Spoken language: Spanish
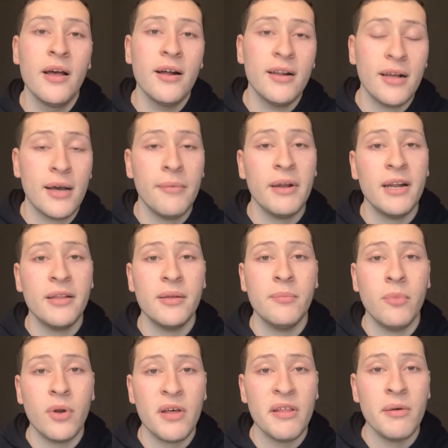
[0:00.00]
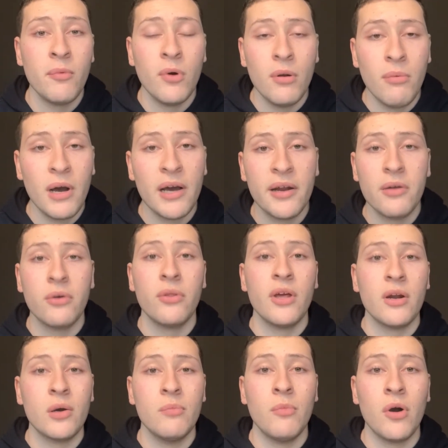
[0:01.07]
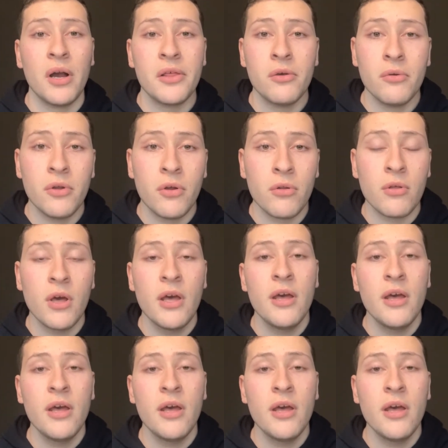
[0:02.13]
al acabar la temporada vuelvan a negociar con Boca Juniors